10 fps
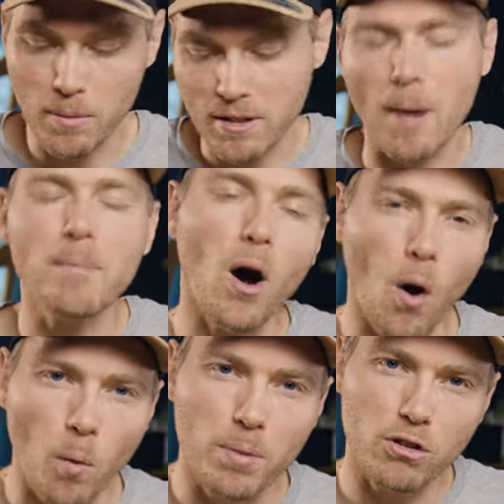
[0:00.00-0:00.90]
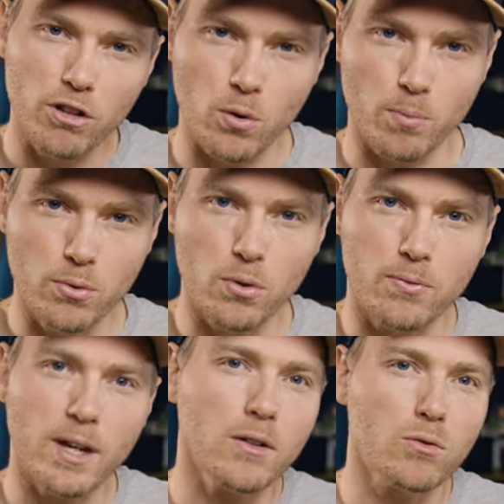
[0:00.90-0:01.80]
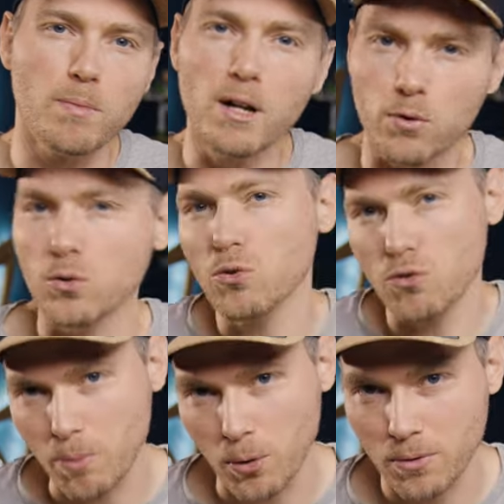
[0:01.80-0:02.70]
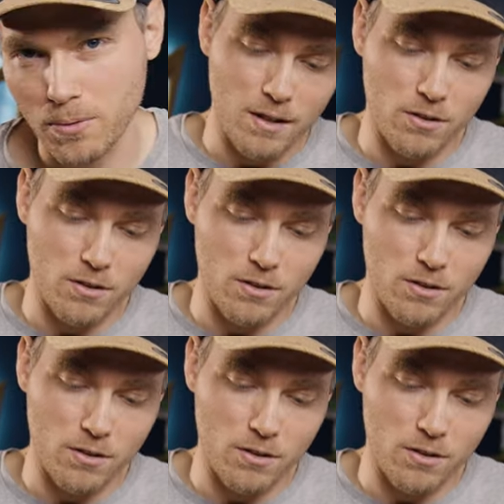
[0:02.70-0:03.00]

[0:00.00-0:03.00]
mais ça va pas empêcher non plus de faire de belles photos, je pense.